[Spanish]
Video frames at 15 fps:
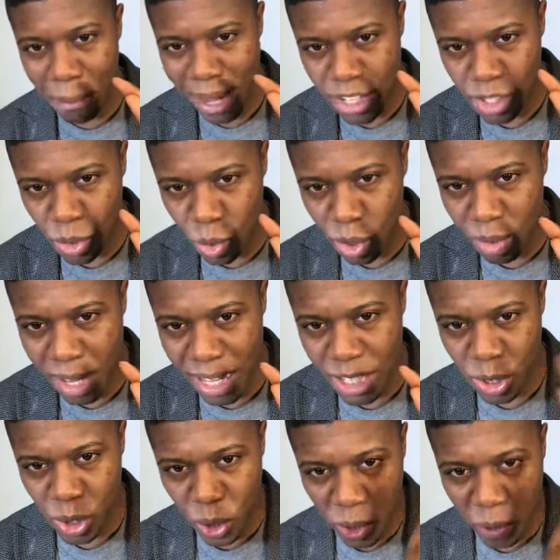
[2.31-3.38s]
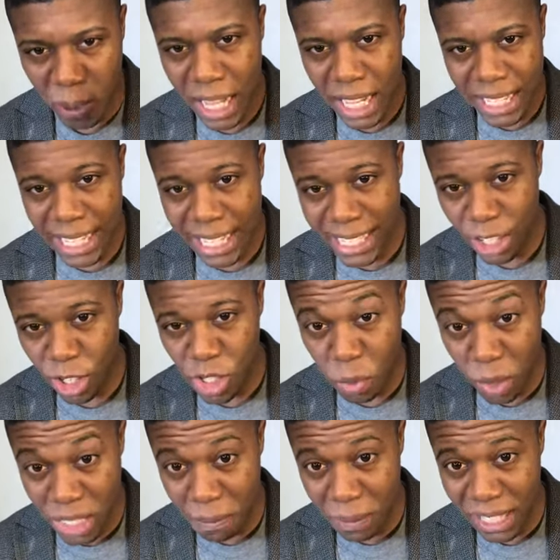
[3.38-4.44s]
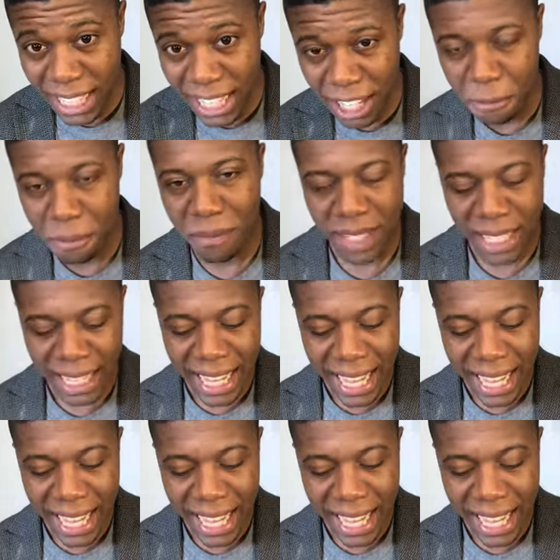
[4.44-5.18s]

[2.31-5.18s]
masturbación y se los voy a explicar.